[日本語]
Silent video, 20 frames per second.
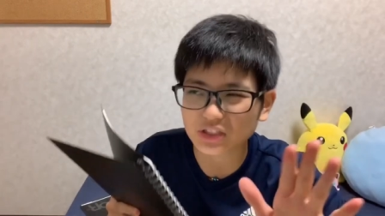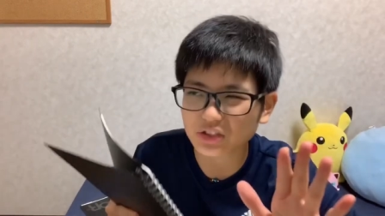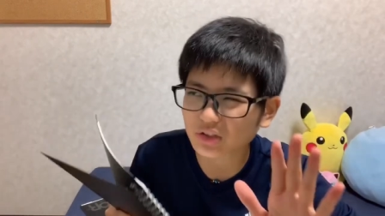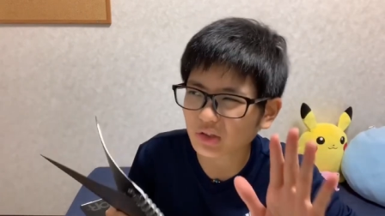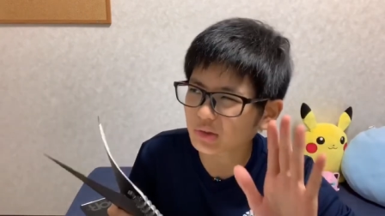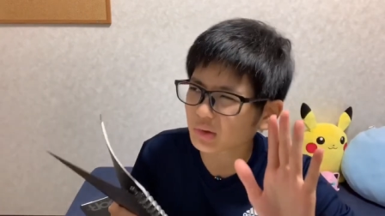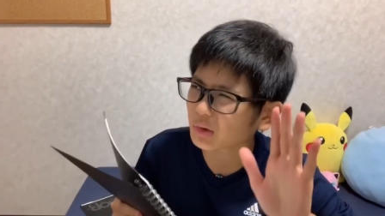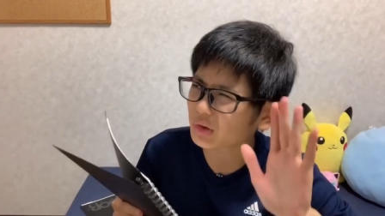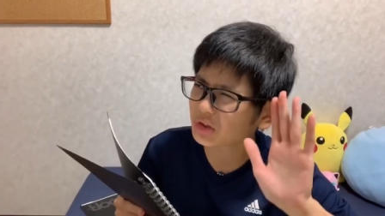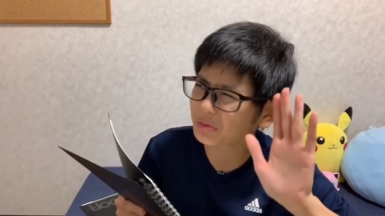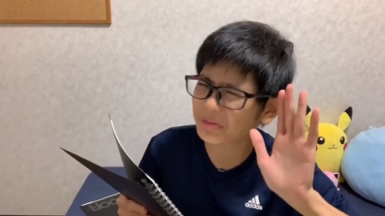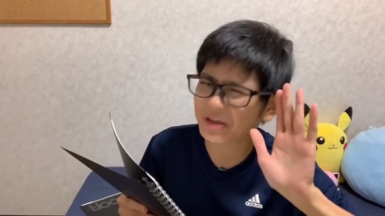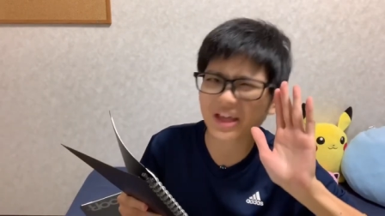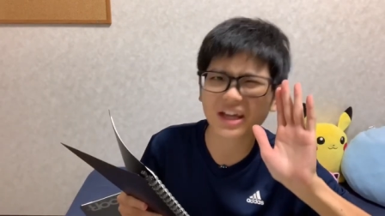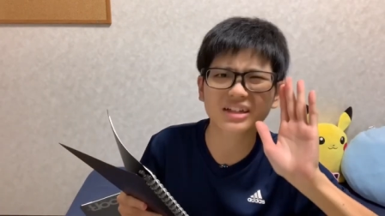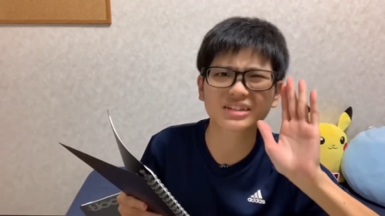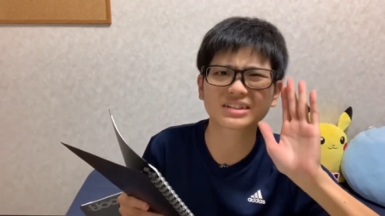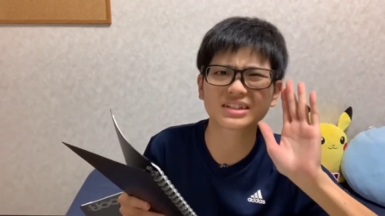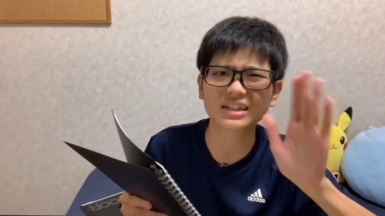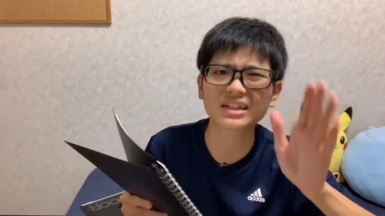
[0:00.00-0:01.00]
ちょっとどこの
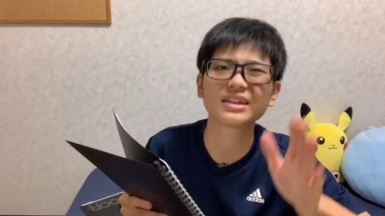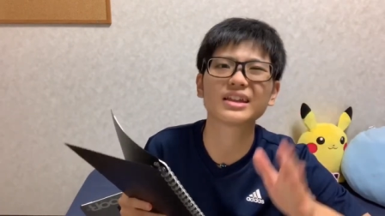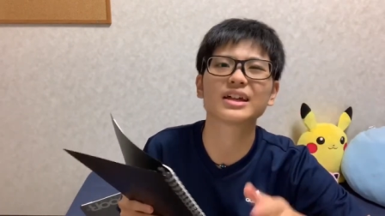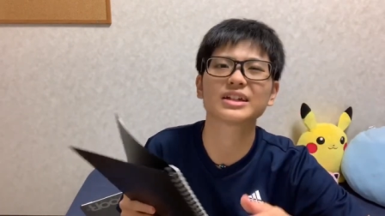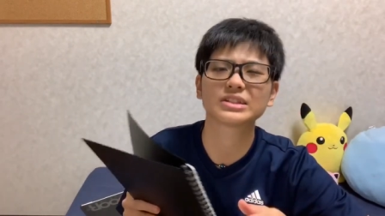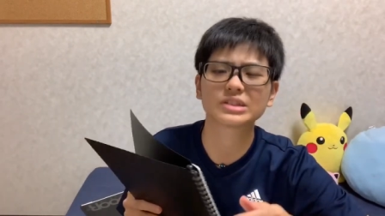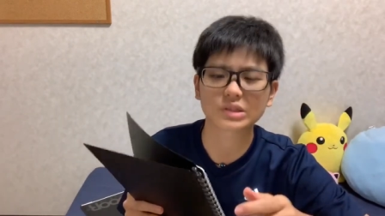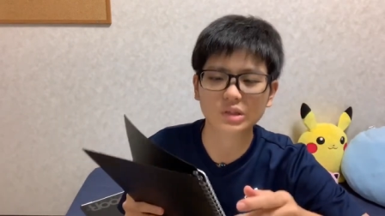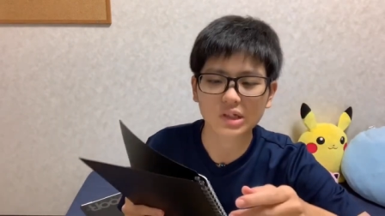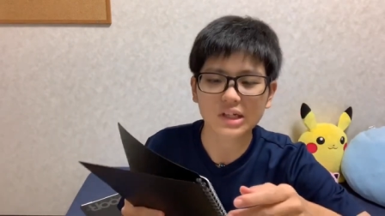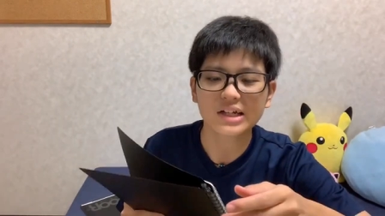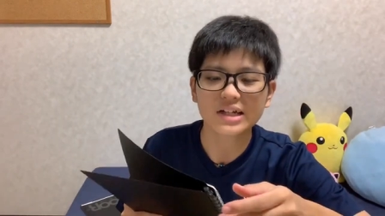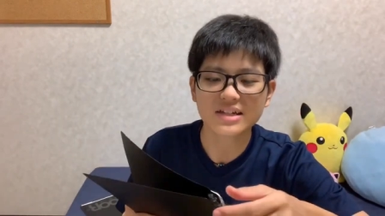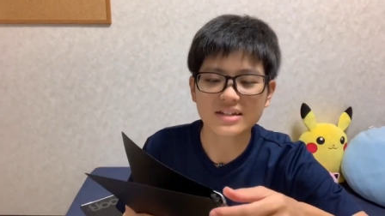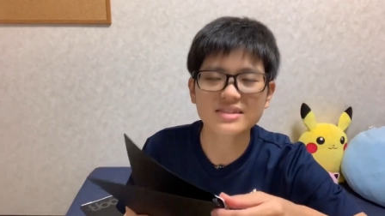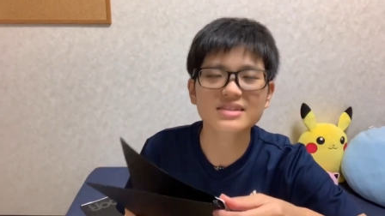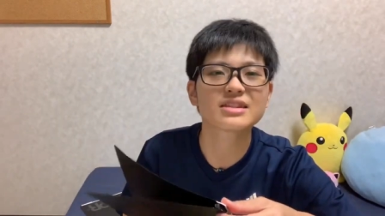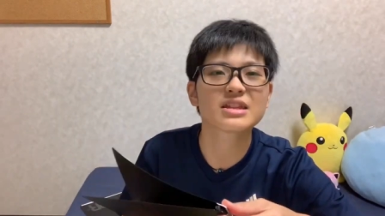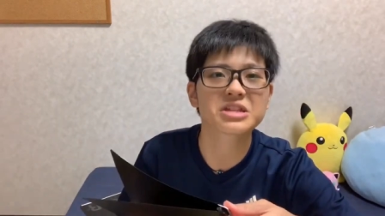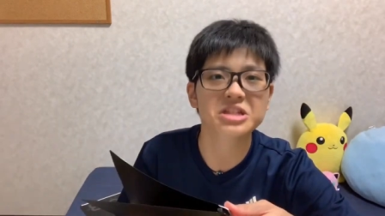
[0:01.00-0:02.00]
メーカーさんだったかちょっと
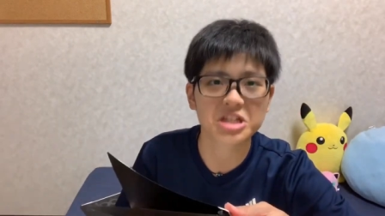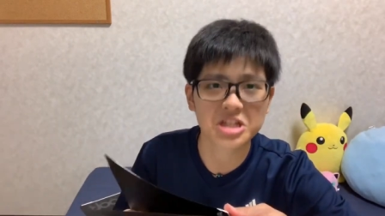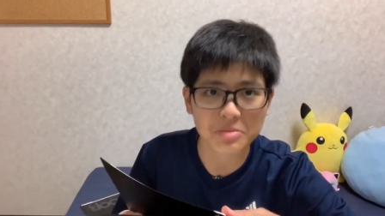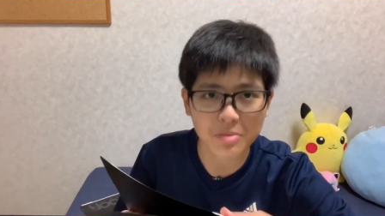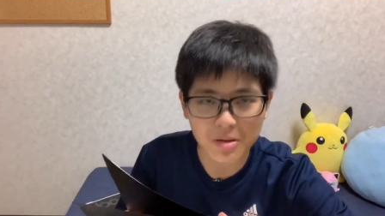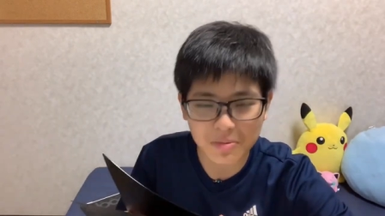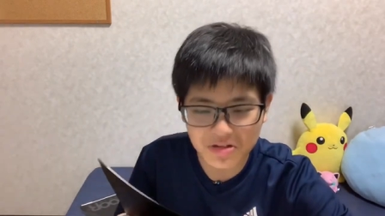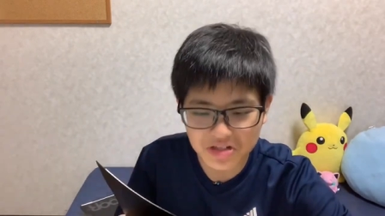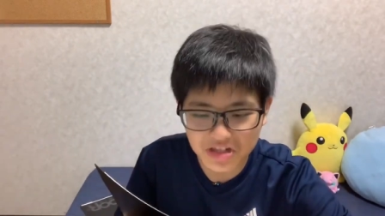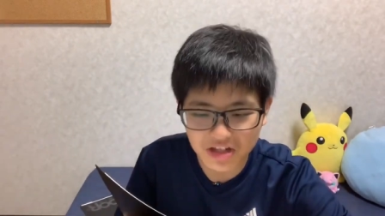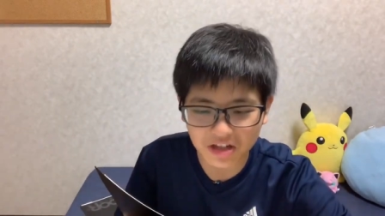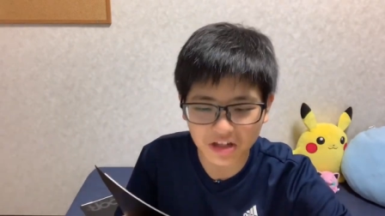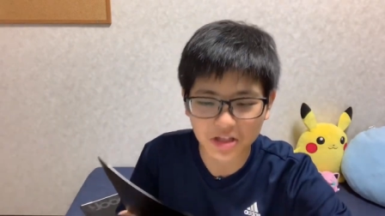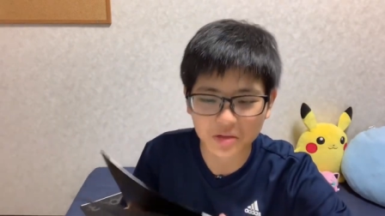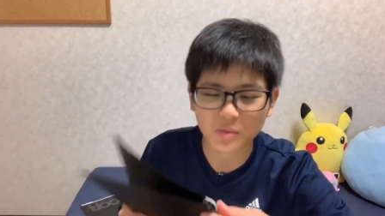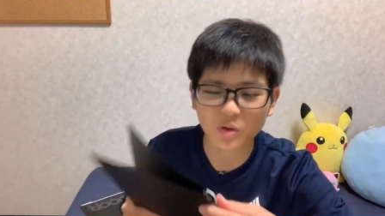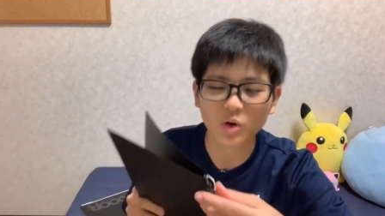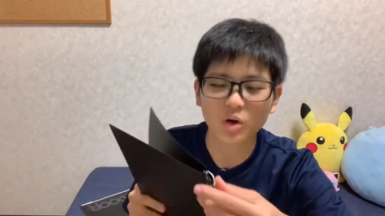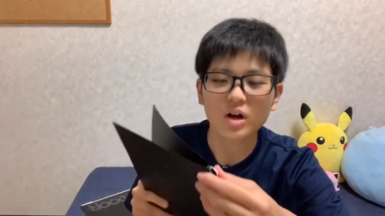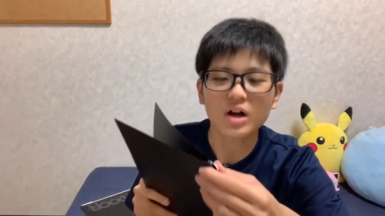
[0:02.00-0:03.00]
失念してしまいましたけれ
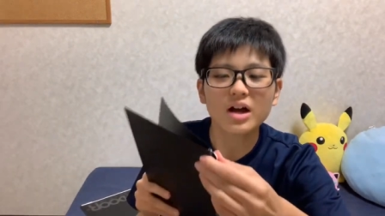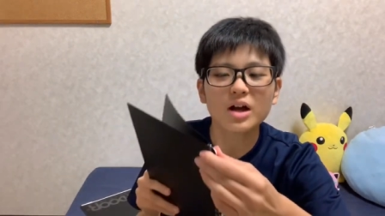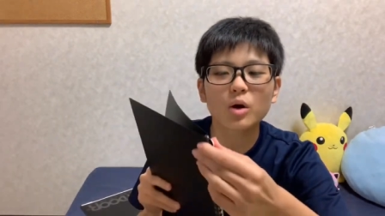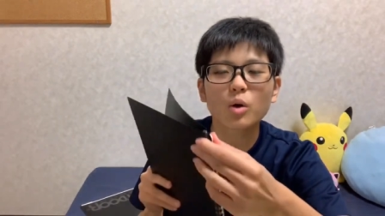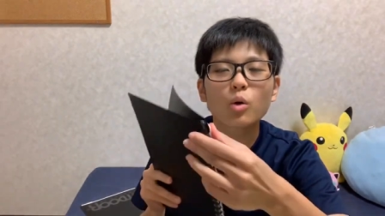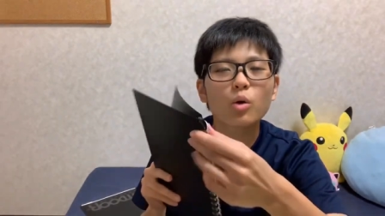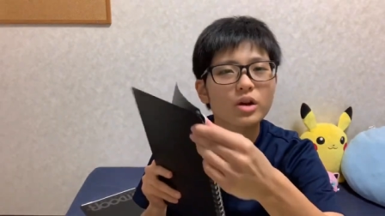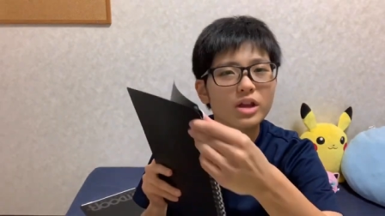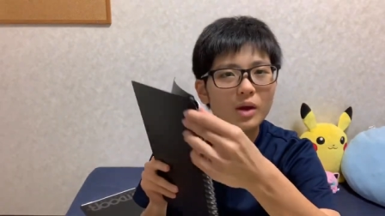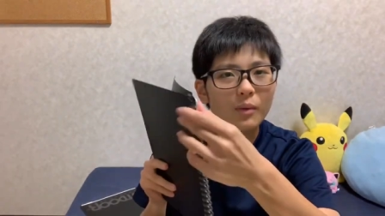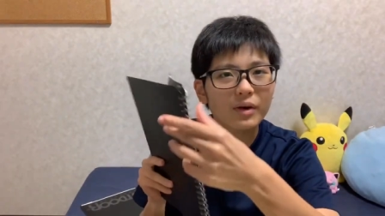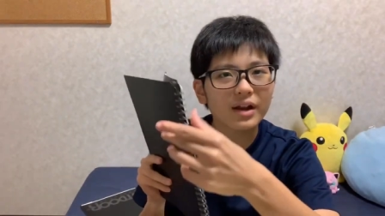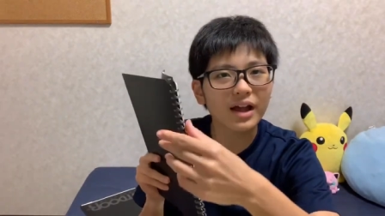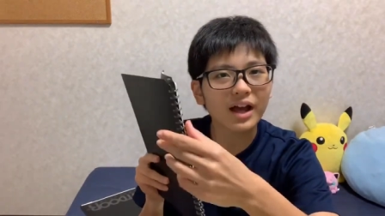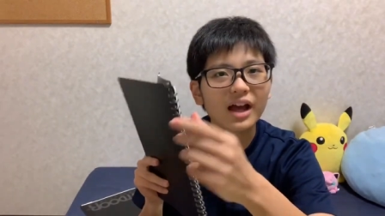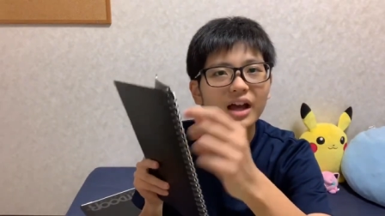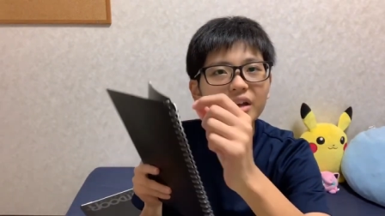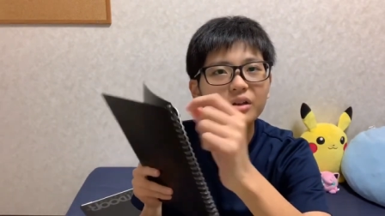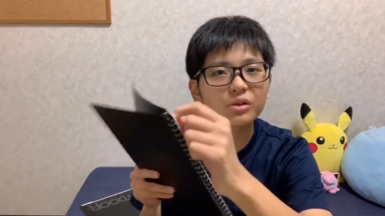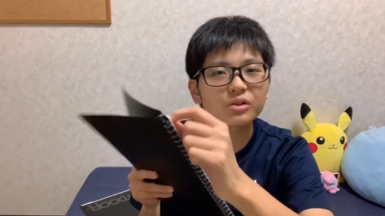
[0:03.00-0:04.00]
ども、ここ柔ら
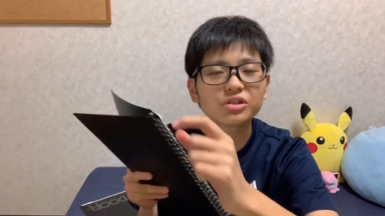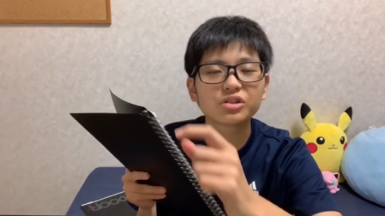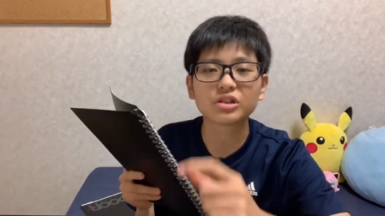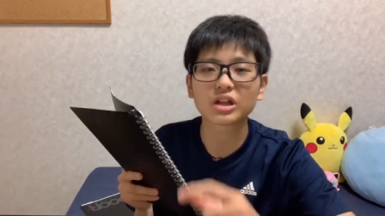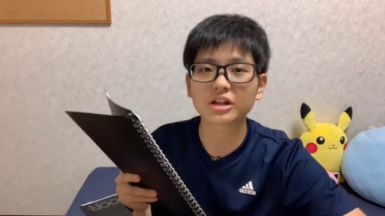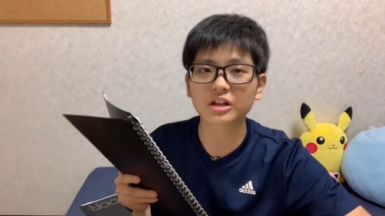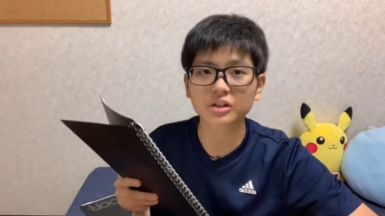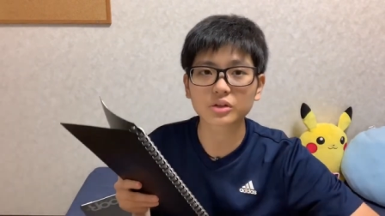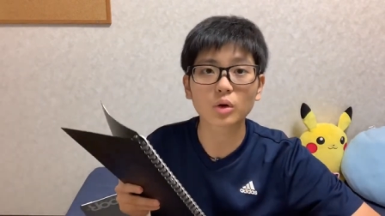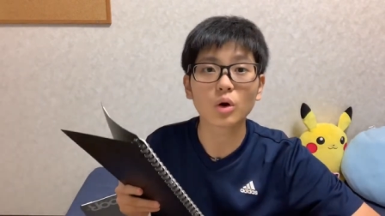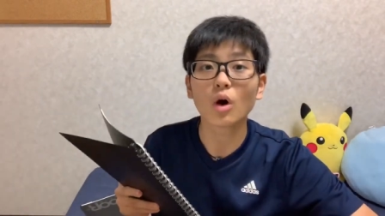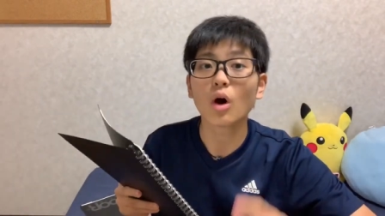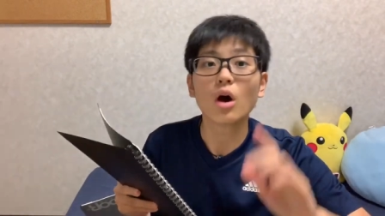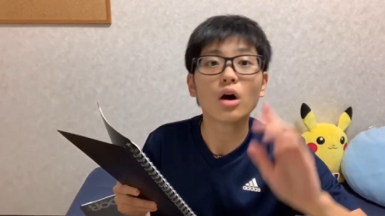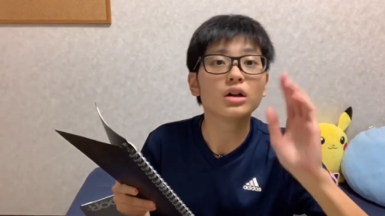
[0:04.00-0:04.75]
かいよってなるけど、